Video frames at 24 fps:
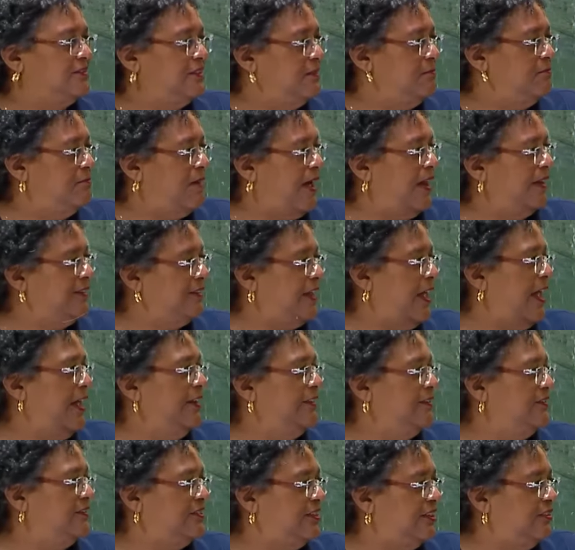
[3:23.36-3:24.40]
Nous avons
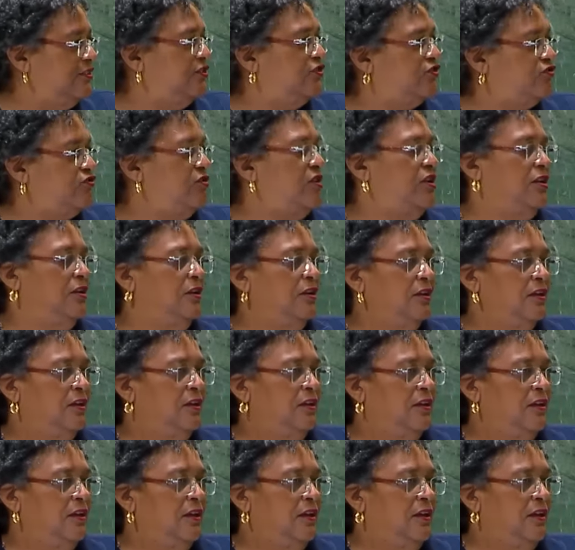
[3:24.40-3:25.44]
mené
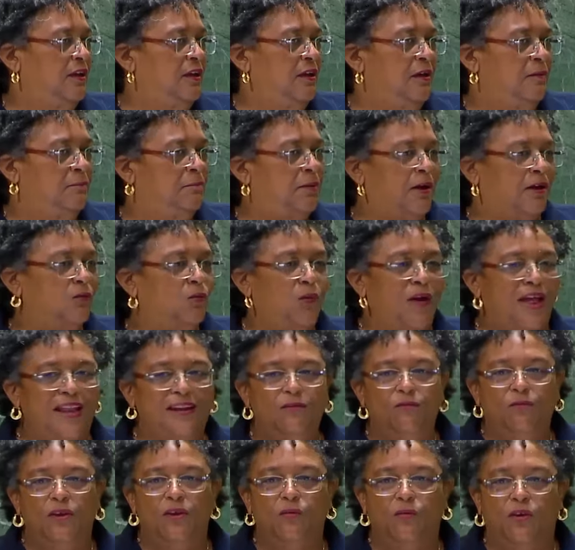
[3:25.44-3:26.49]
dans l'histoire de l'humanité des
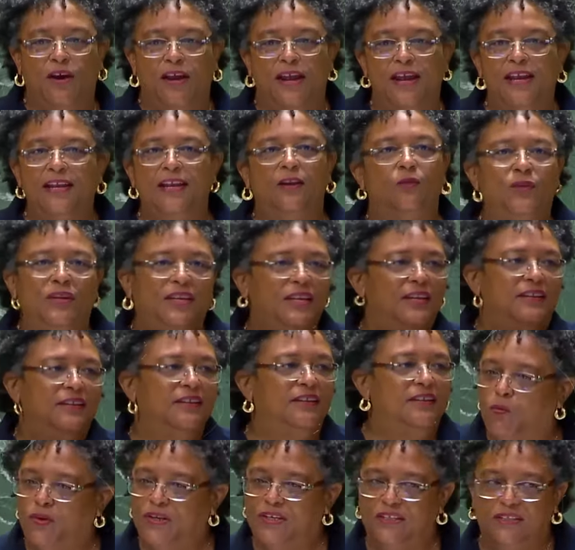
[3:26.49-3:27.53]
batailles
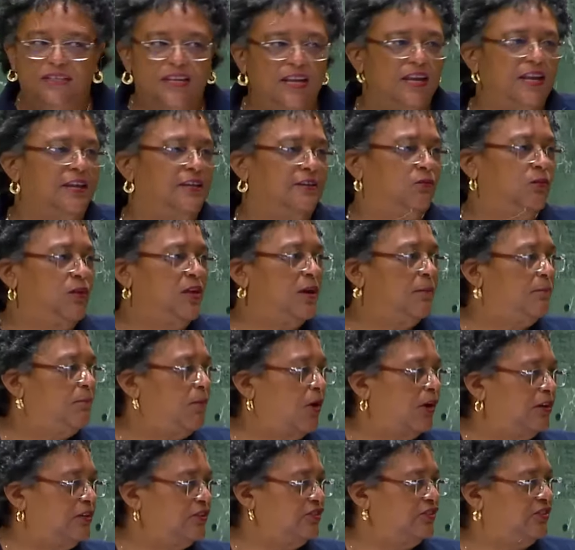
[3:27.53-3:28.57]
difficiles, mais
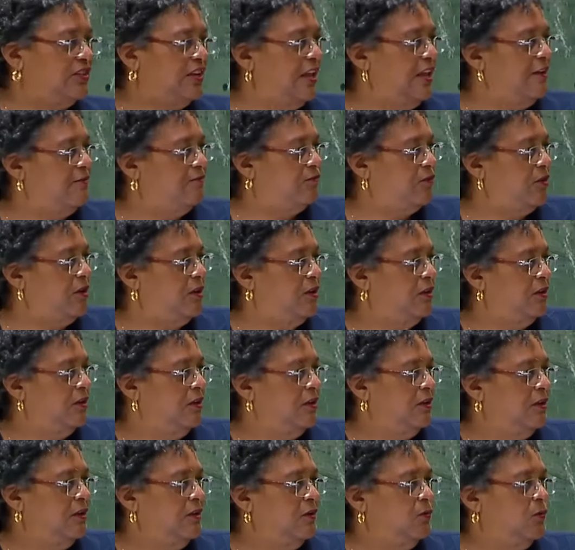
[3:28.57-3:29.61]

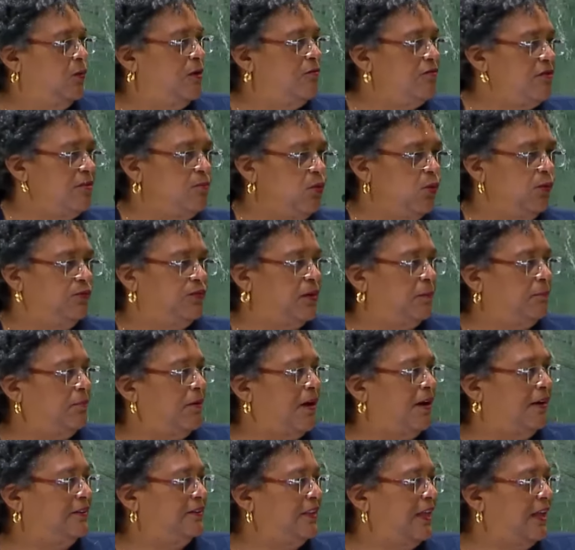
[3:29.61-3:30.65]
même si l'on ne pensait pas
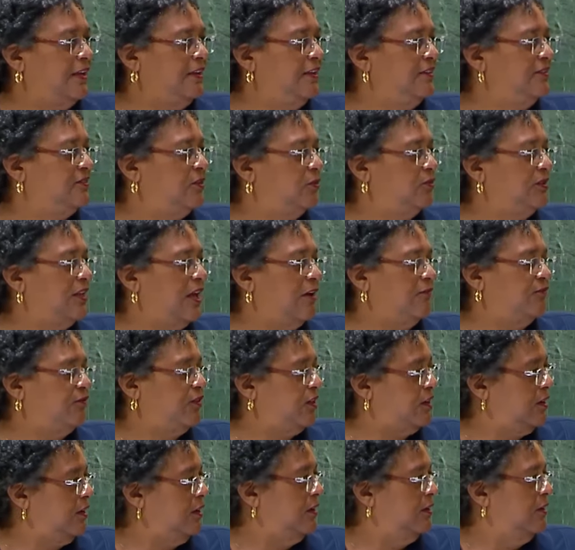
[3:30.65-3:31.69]
pouvoir l'emporter,
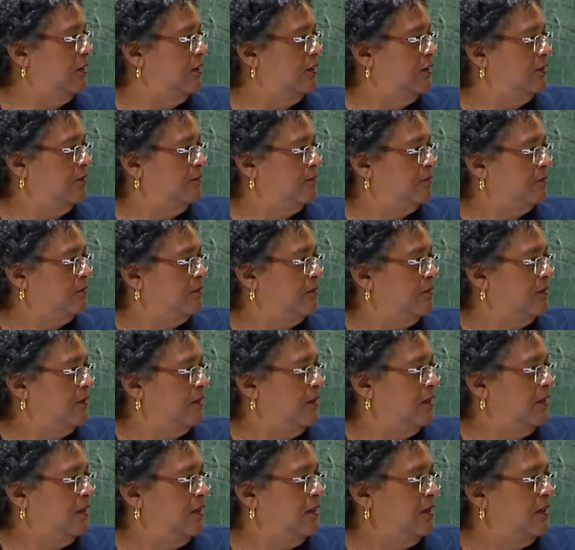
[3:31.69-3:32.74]
nous avons réussi à le faire.
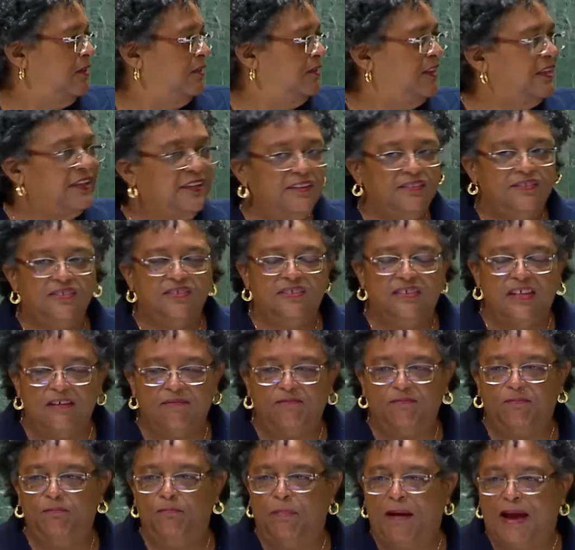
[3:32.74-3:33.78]
L'esclavage a disparu,
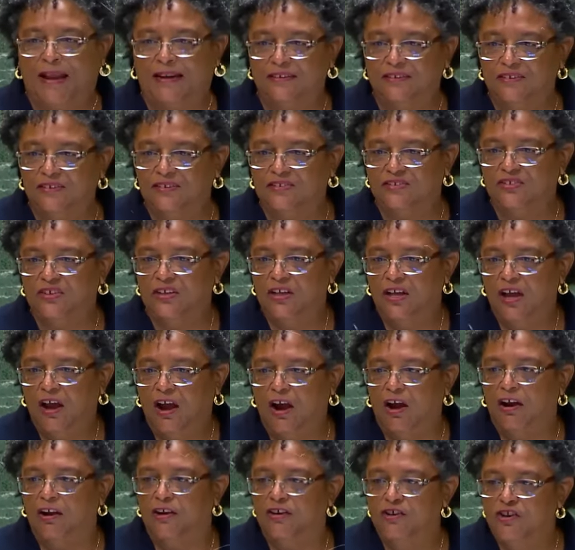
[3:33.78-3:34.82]
l'apartheid a
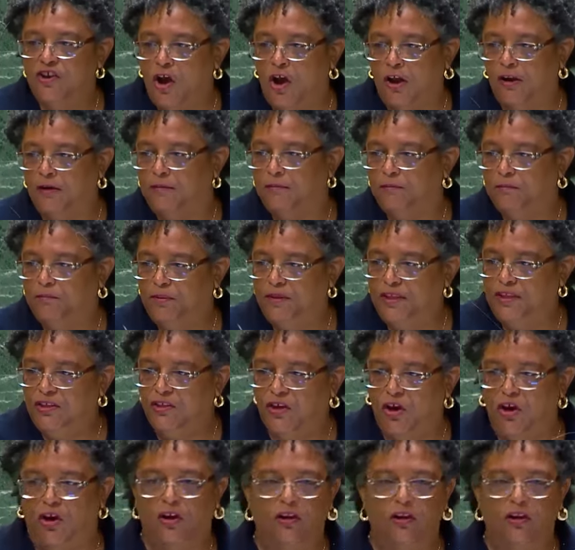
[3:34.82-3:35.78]
disparu de l'Afrique du Sud.